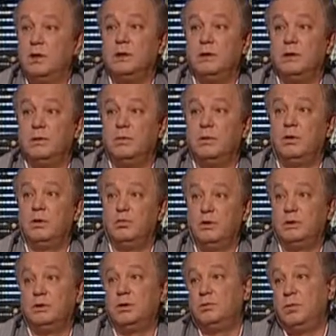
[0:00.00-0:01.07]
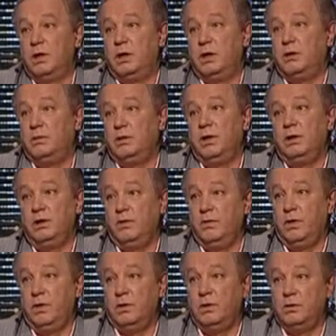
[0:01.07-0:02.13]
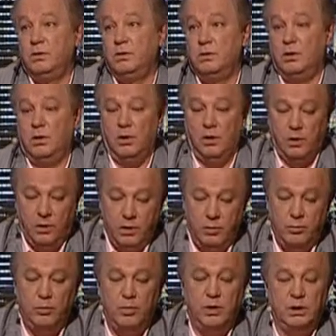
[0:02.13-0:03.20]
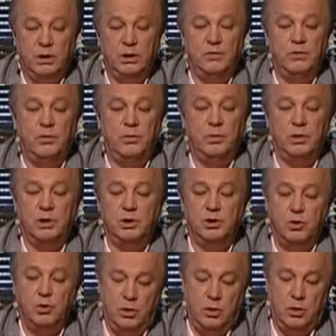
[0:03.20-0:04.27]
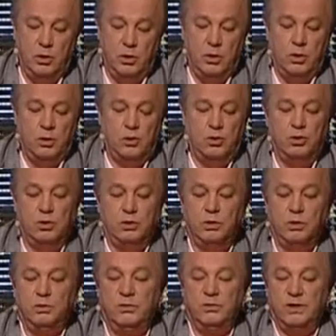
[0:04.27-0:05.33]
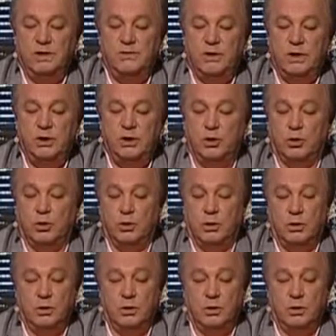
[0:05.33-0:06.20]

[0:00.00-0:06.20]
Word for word: блайнды. Например, он поставил маленький блайнд и выкинул. Ему бы этот его пятачок тоже был бы возвращен.